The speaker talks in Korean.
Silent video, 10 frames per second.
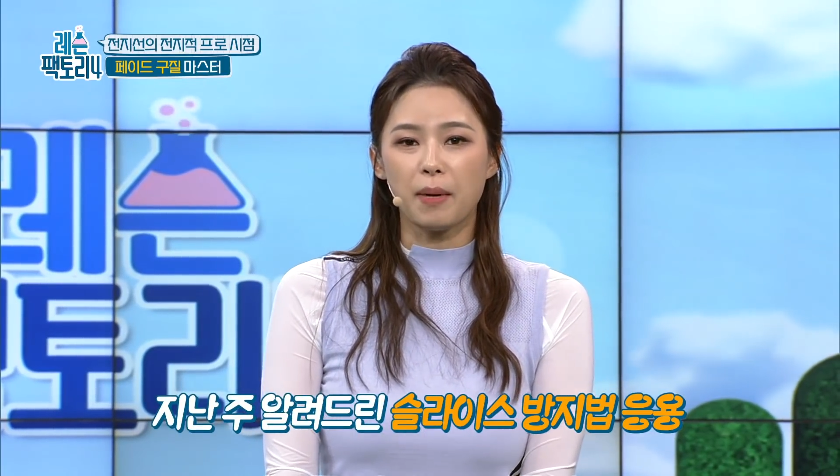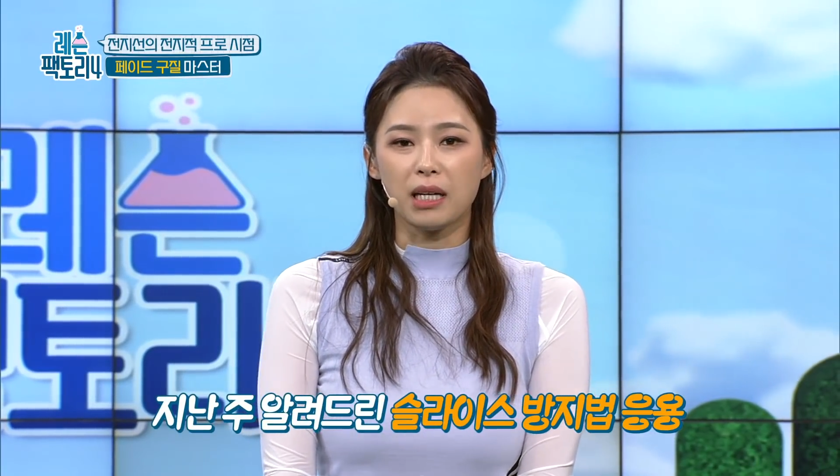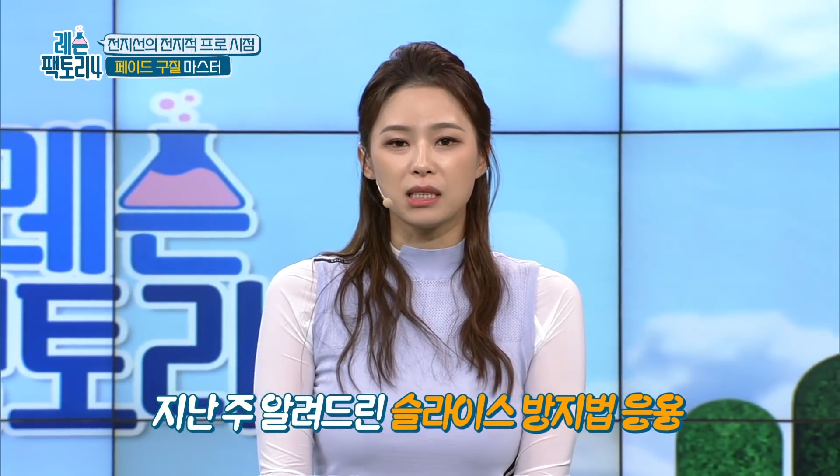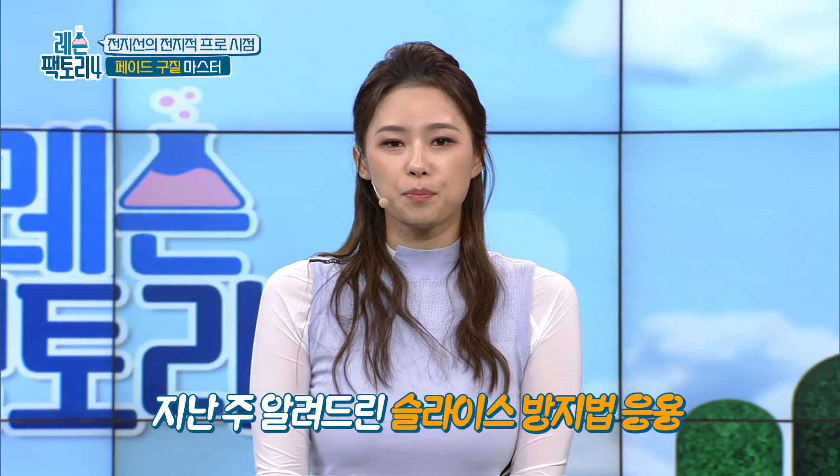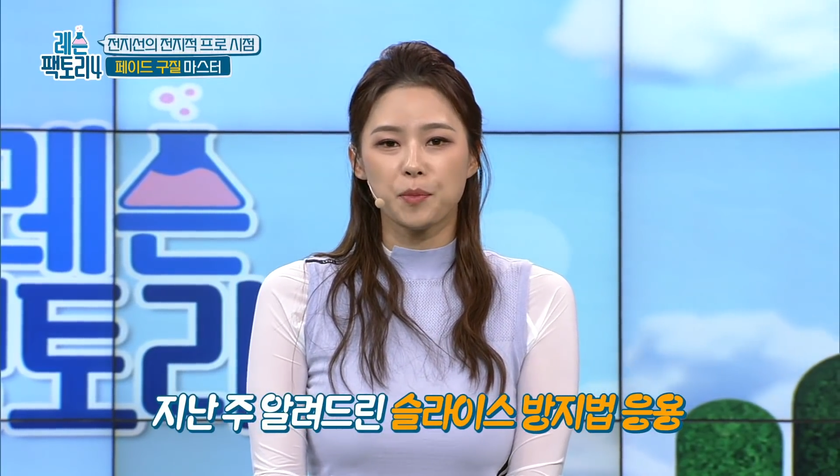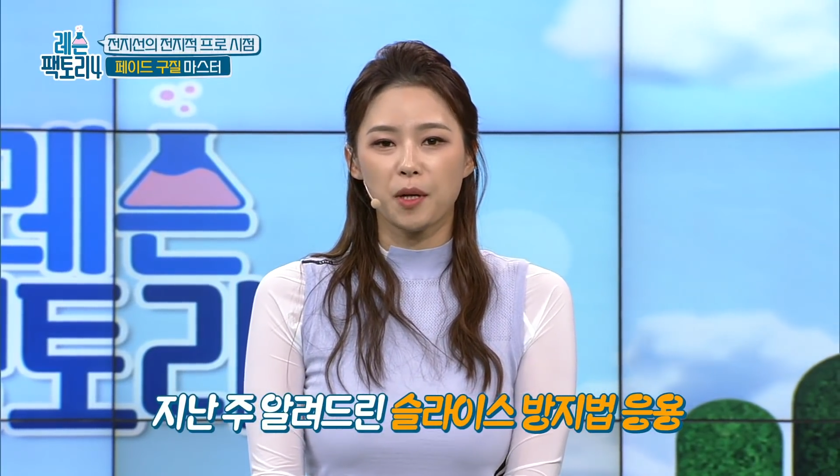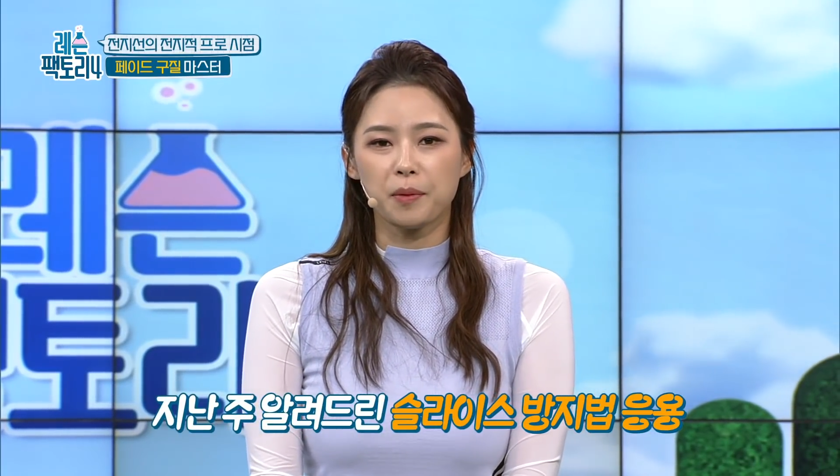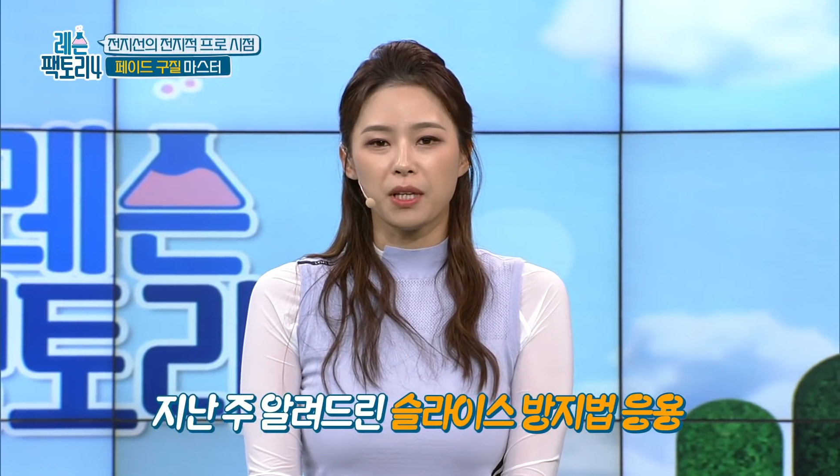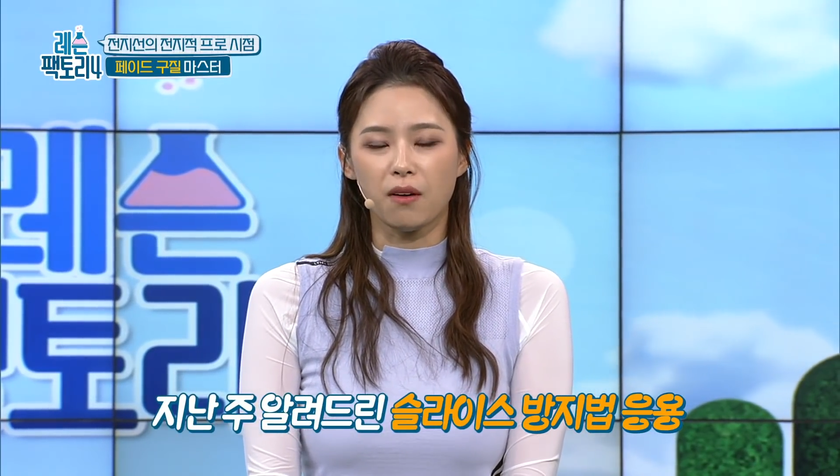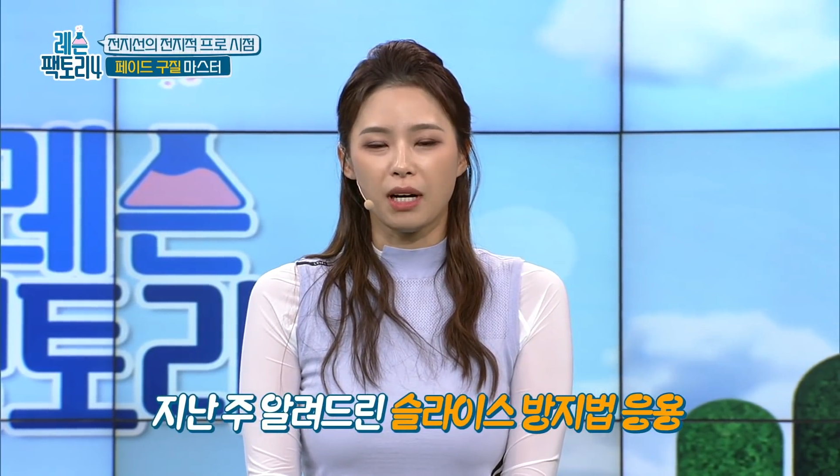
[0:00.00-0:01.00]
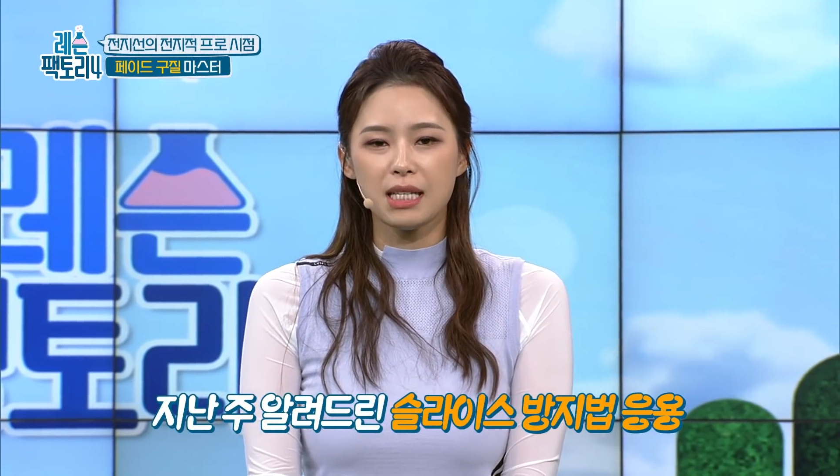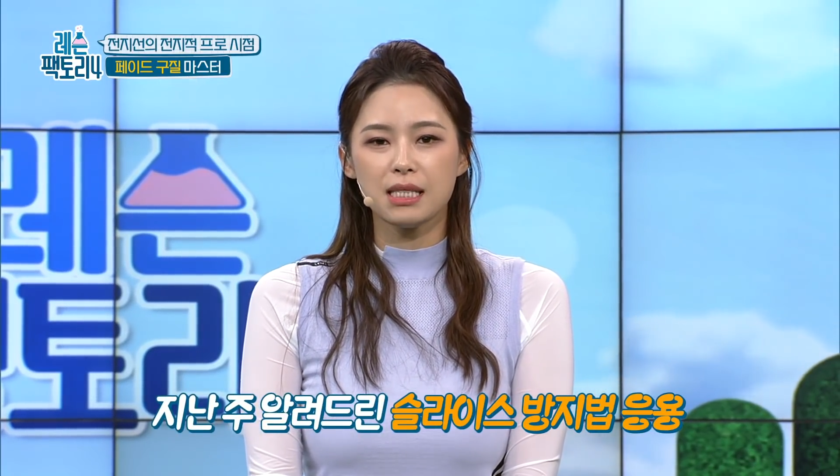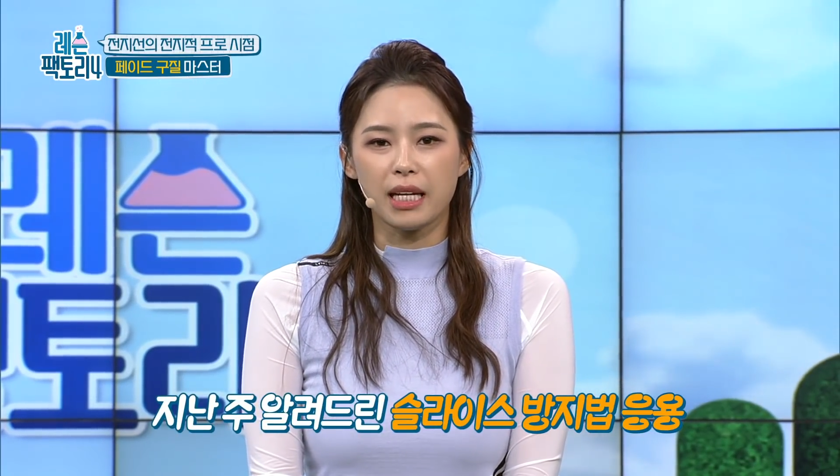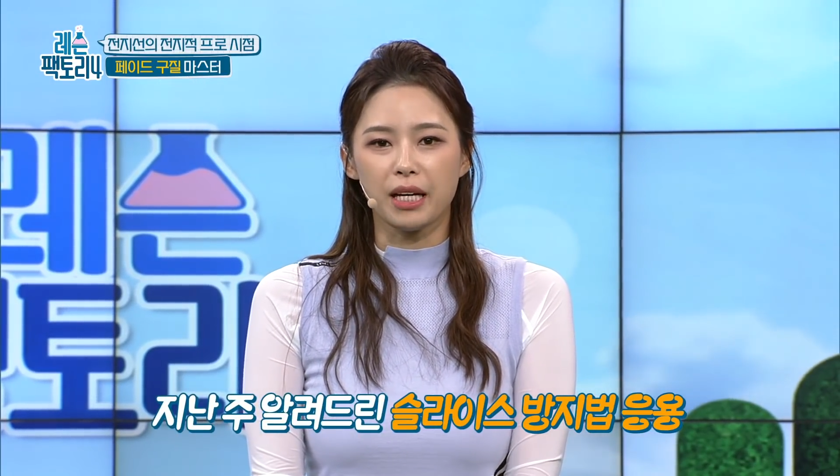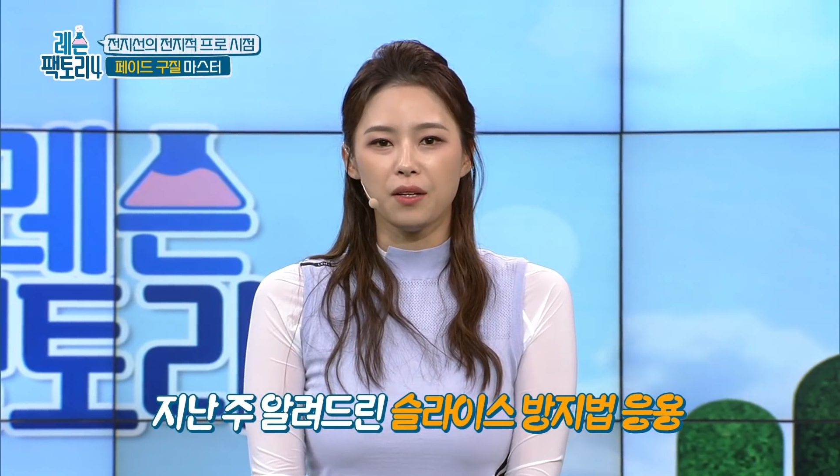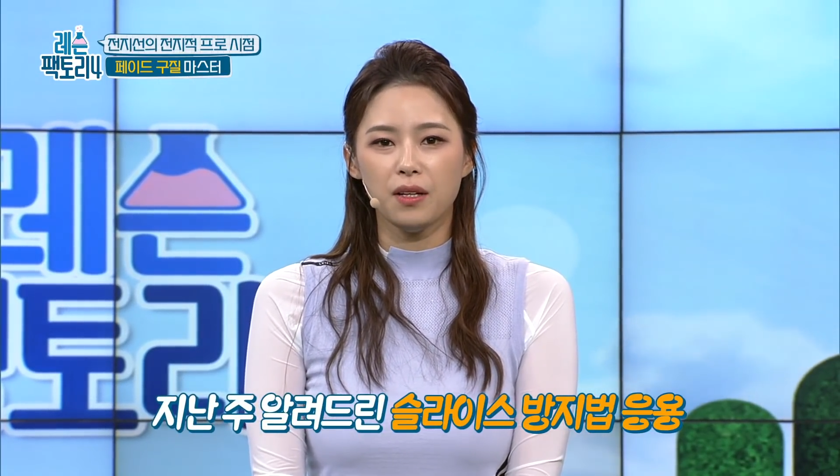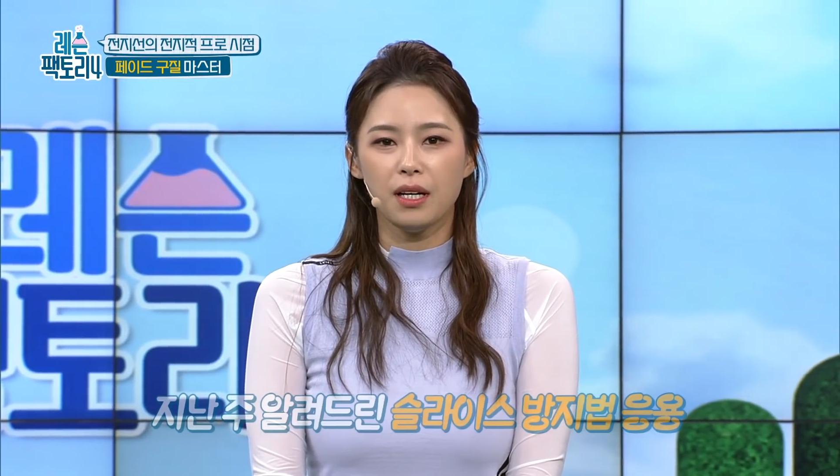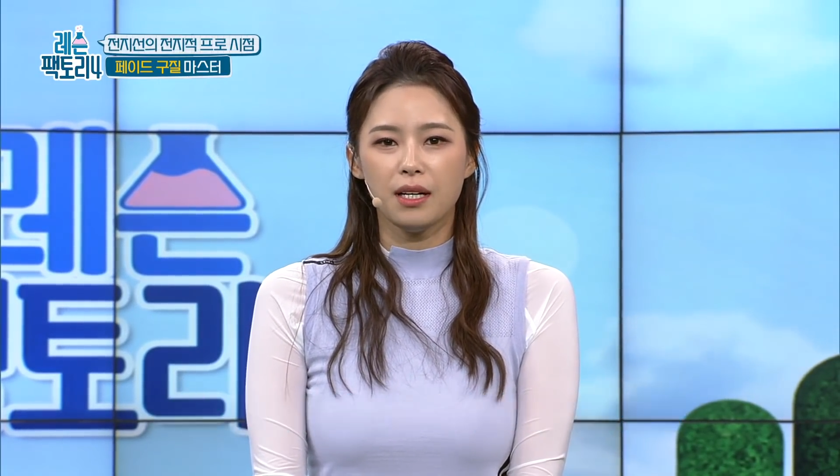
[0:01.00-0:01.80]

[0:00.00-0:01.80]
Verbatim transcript: 방지법 기억하시나요?